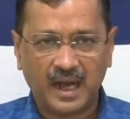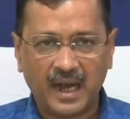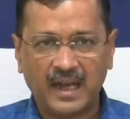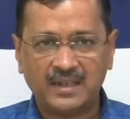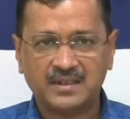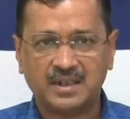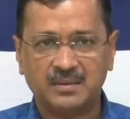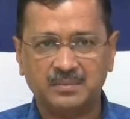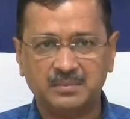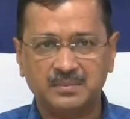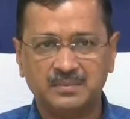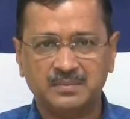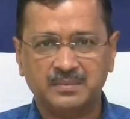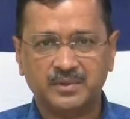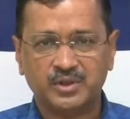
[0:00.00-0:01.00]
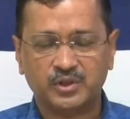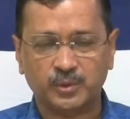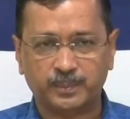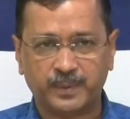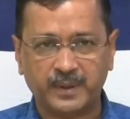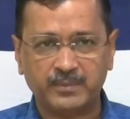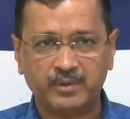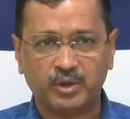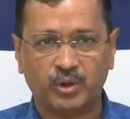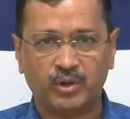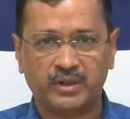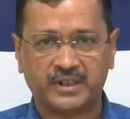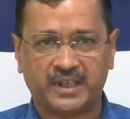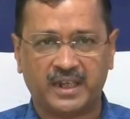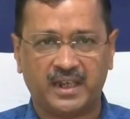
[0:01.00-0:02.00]
आज हम सुप्रीम
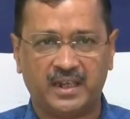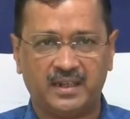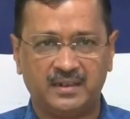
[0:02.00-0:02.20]
कोर्ट के